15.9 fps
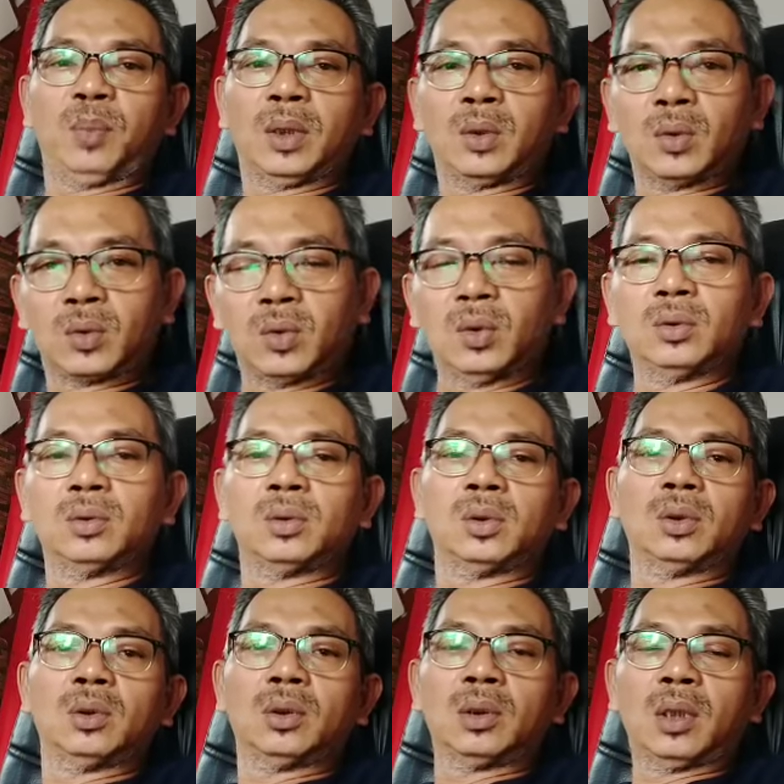
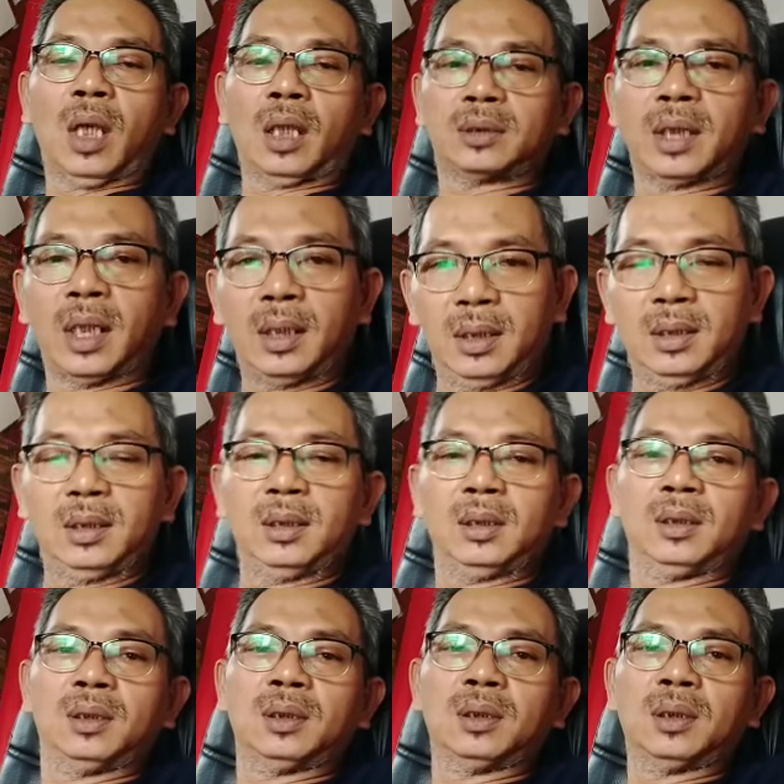pendukung HTI.